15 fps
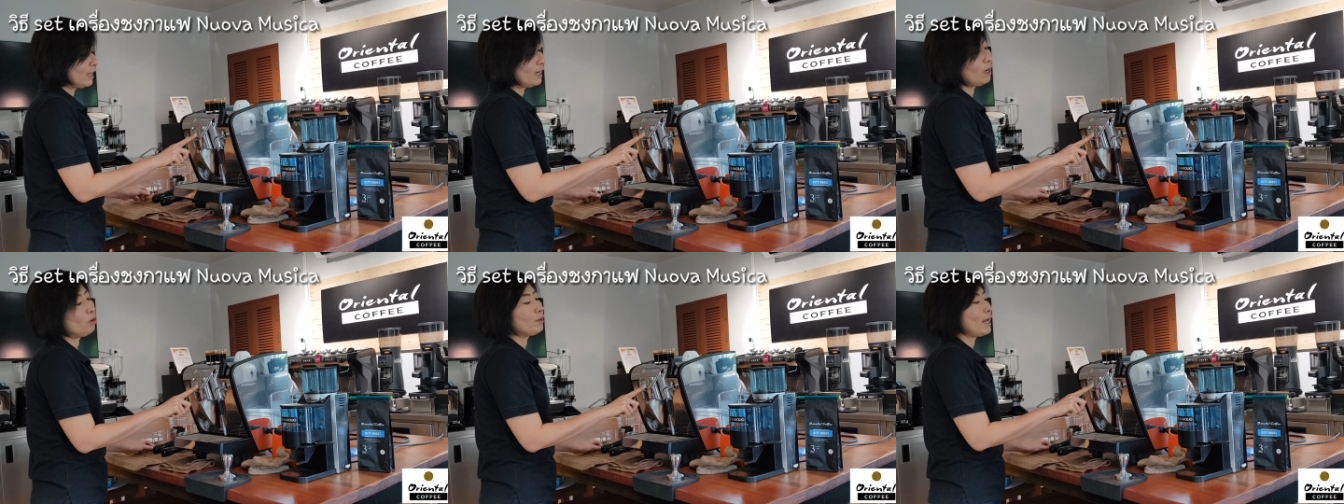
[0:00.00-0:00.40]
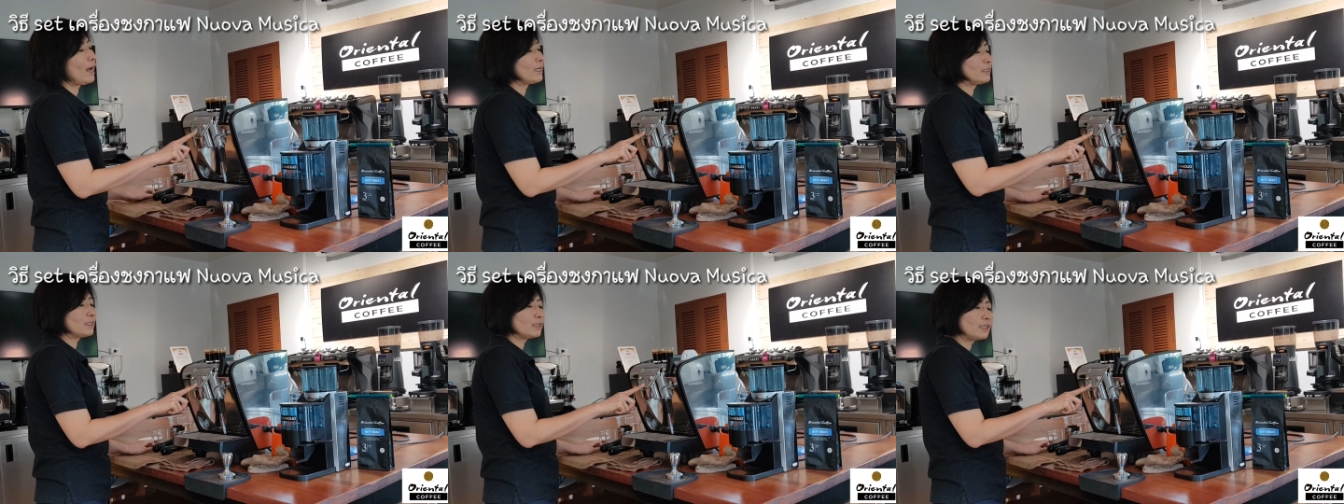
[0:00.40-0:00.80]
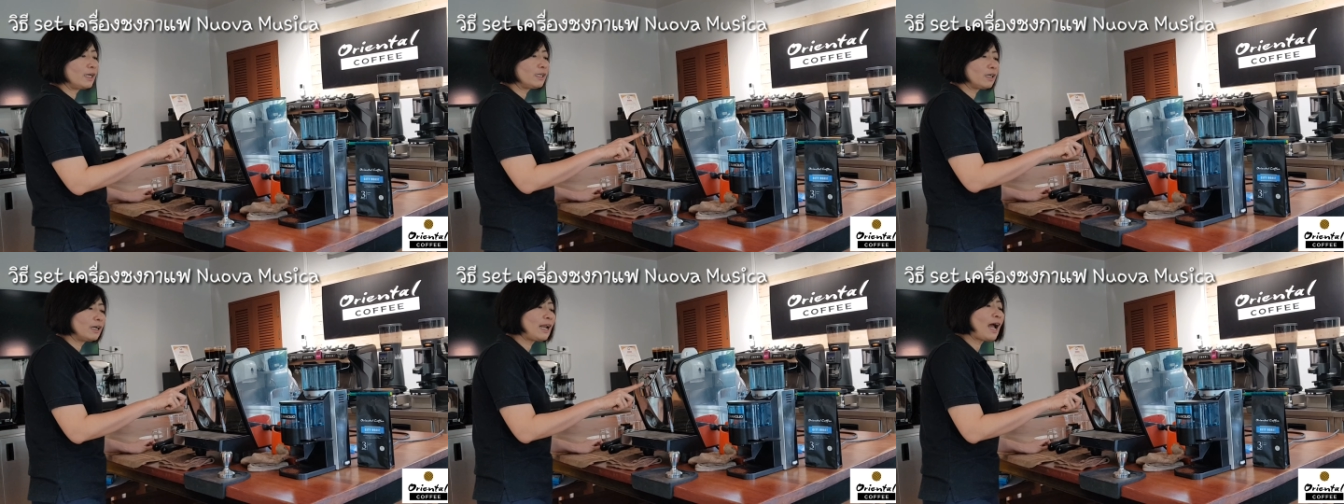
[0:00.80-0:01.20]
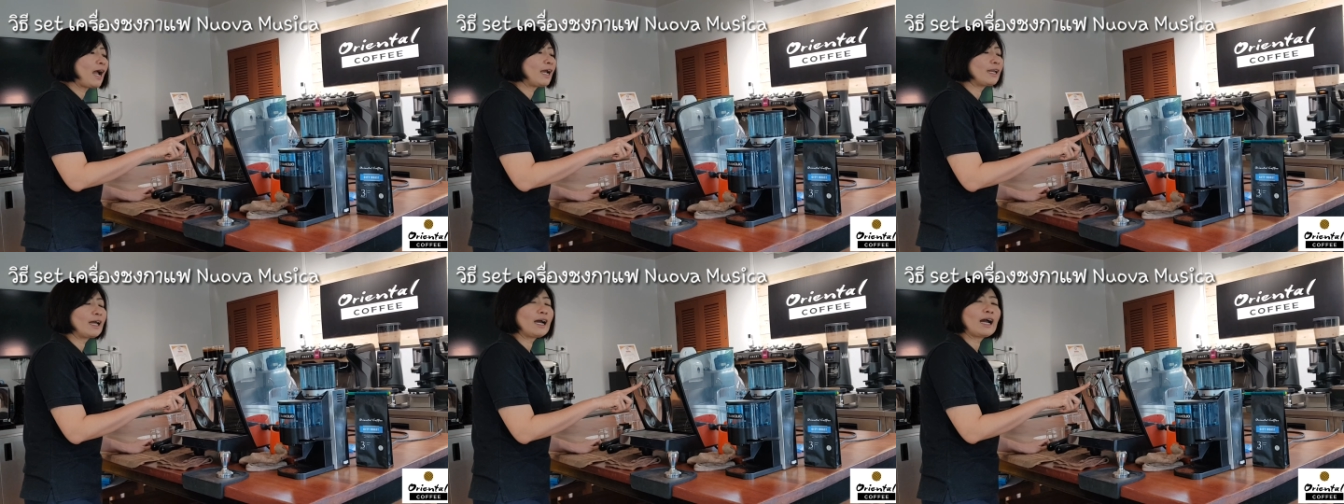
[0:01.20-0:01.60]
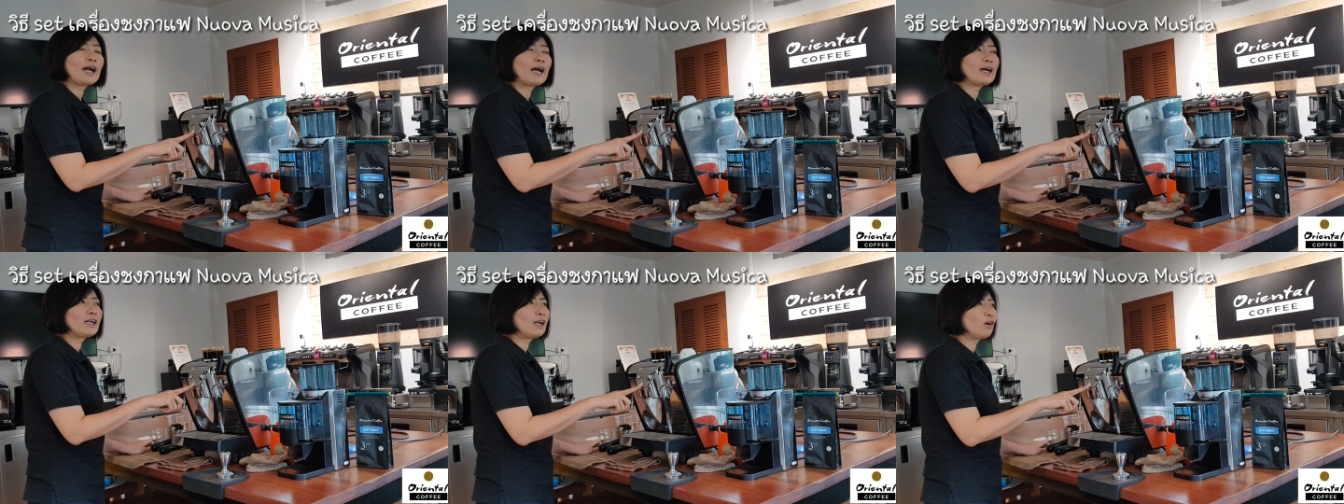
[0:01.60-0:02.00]
ถ้าเราอยากจะเซตก็ได้นะ
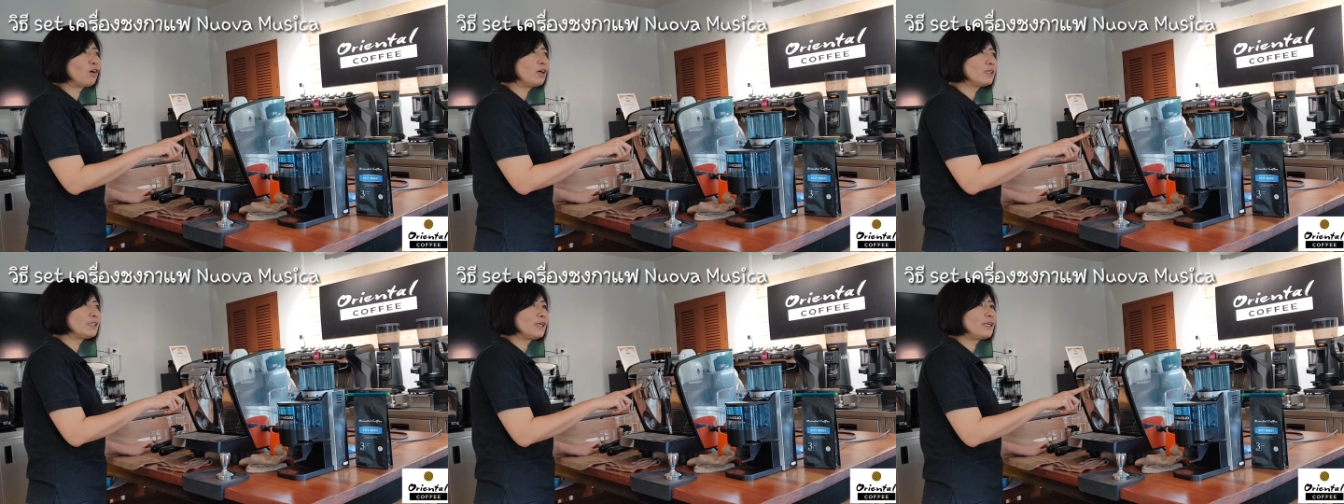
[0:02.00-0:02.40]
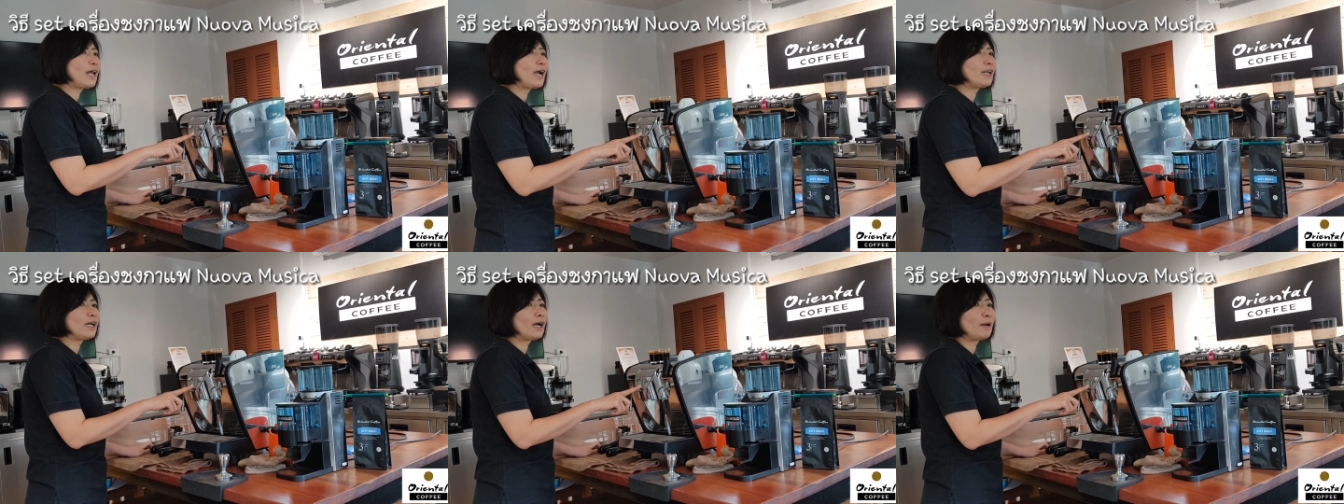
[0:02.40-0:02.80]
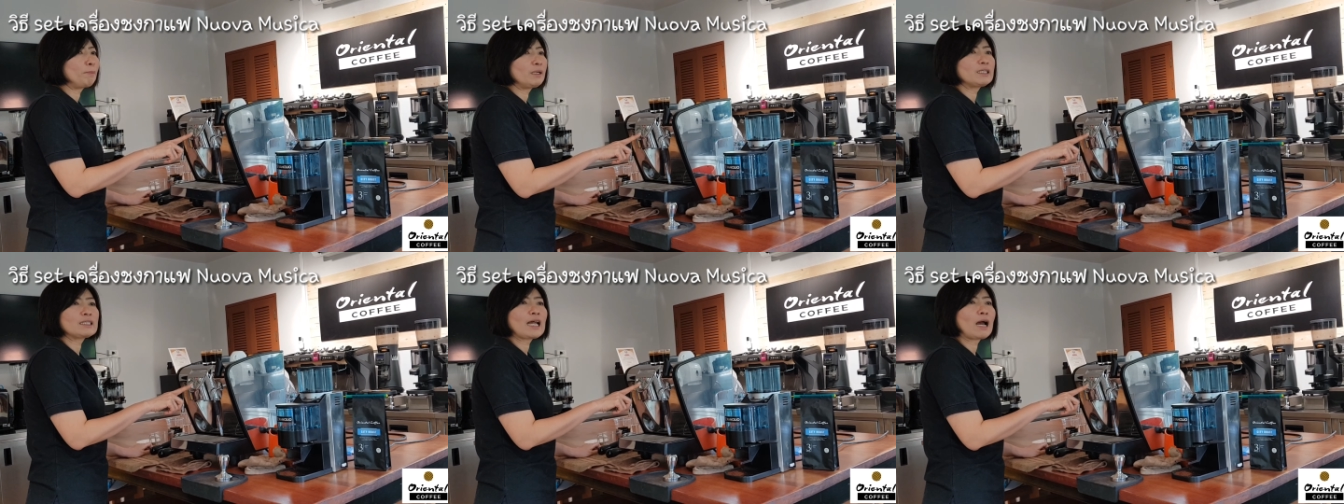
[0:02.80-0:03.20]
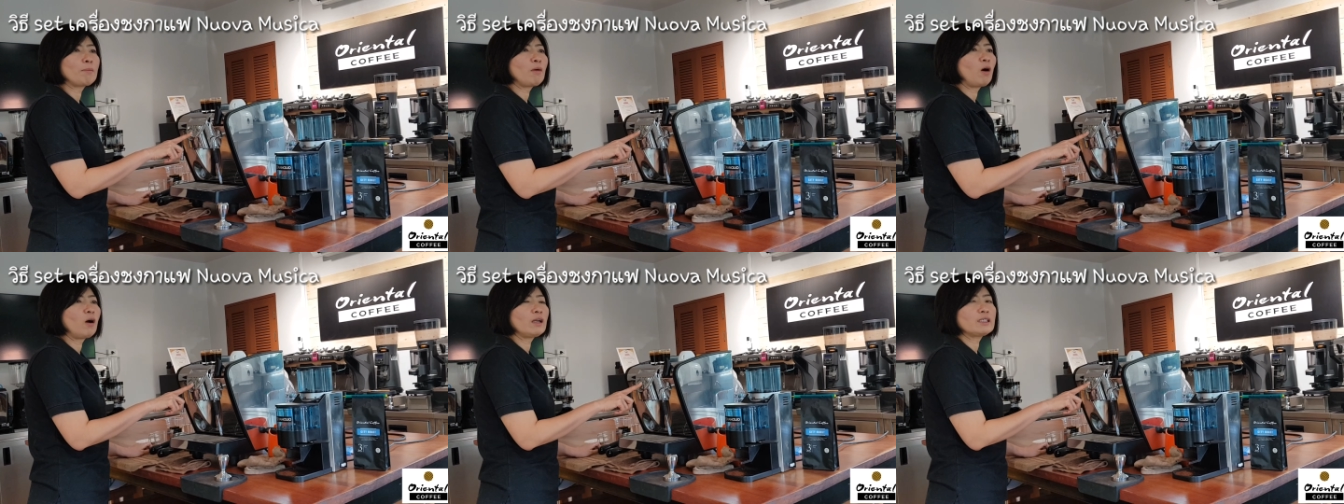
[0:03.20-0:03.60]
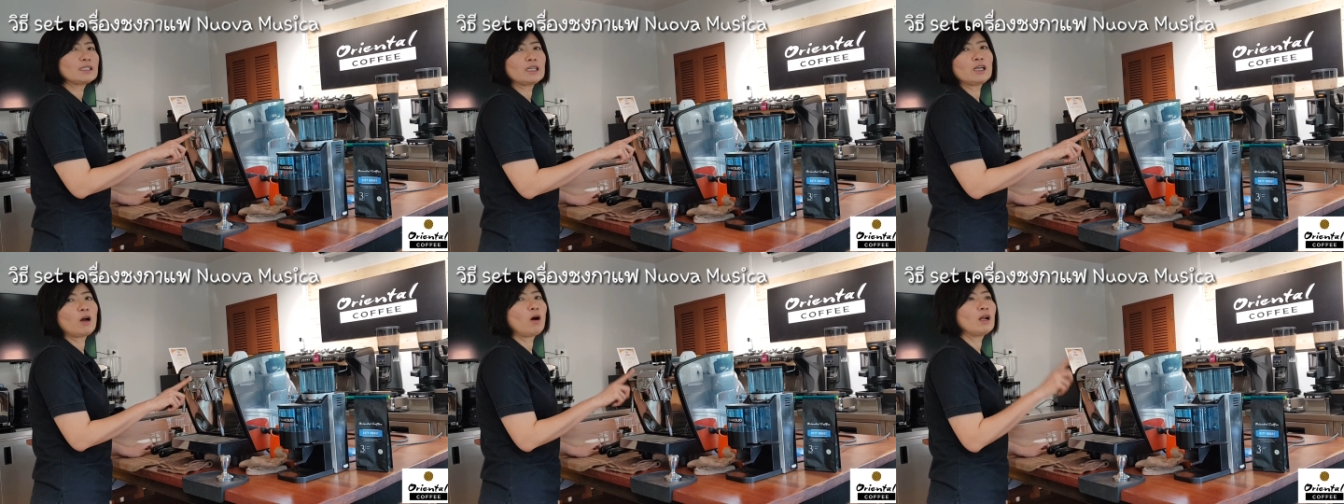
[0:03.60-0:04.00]
คะ เราก็เซตได้นะคะเป็น3ออน
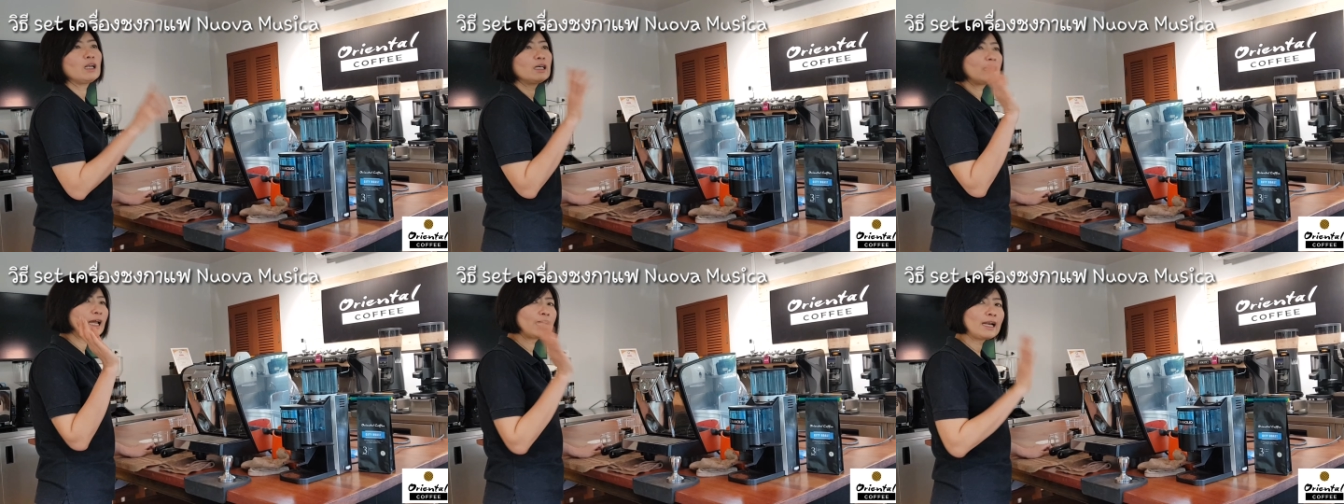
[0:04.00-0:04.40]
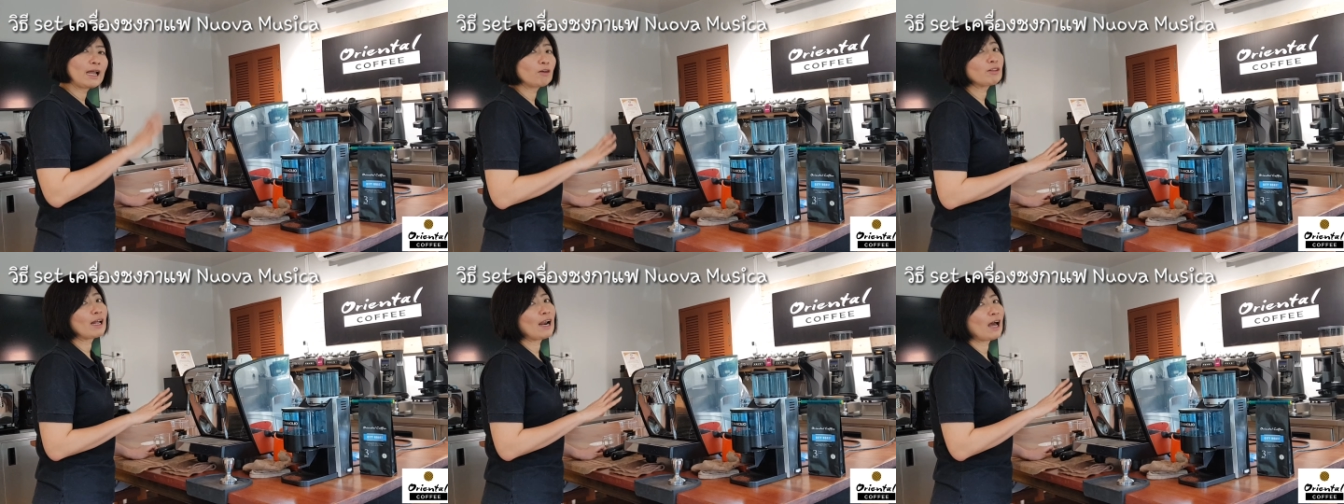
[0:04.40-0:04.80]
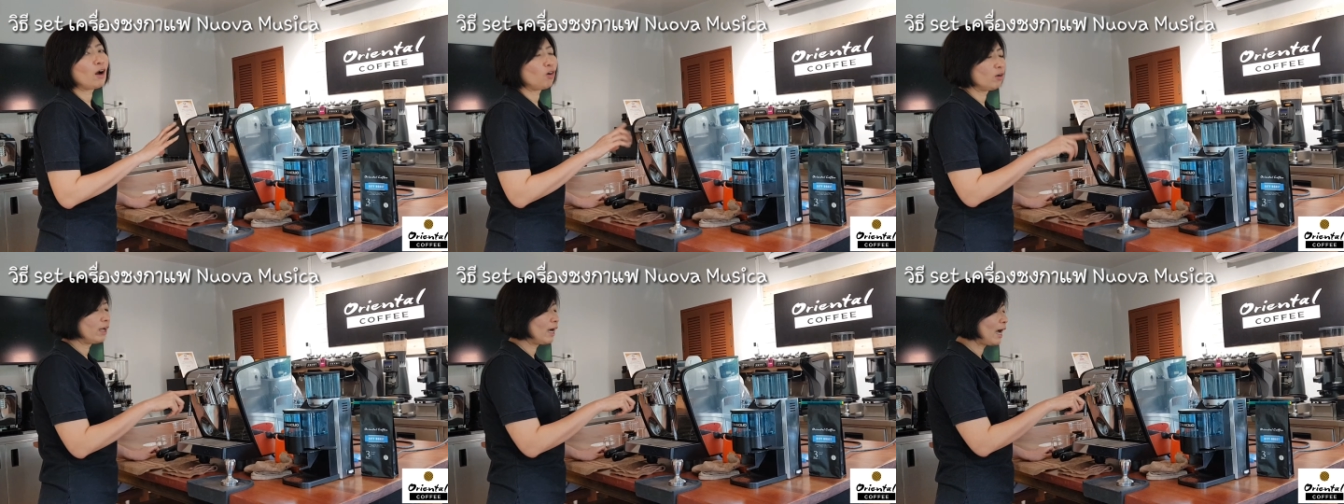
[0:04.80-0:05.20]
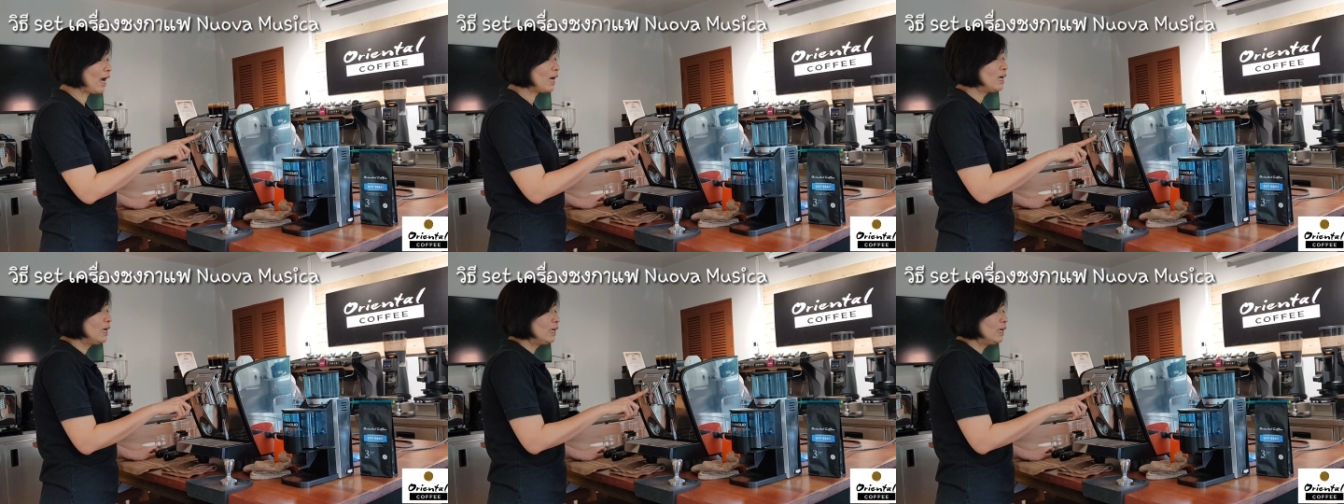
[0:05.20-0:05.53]
4ออนหรืออะไร แล้วแต่เรานะคะ